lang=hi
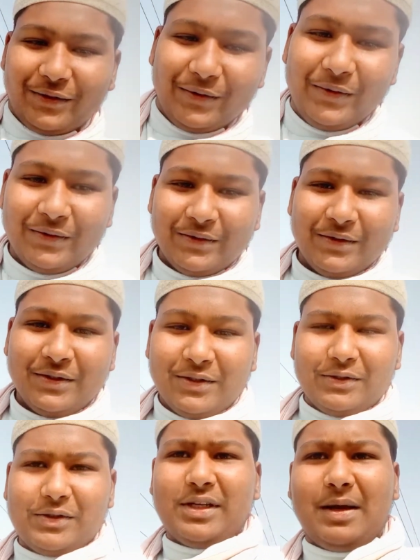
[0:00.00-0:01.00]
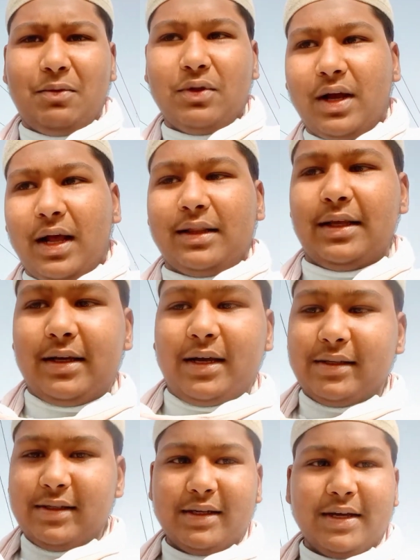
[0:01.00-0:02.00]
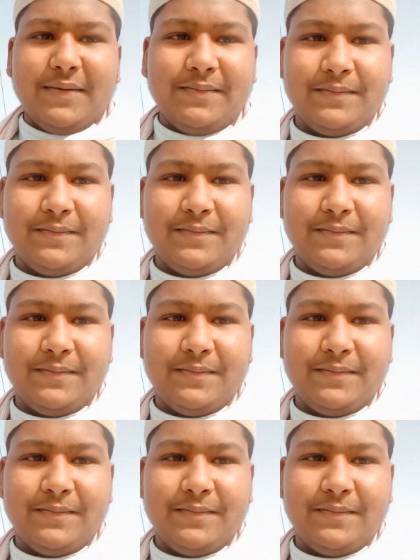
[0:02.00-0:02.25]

तो चलिए आपको दिखाते हैं गाइस ठीक है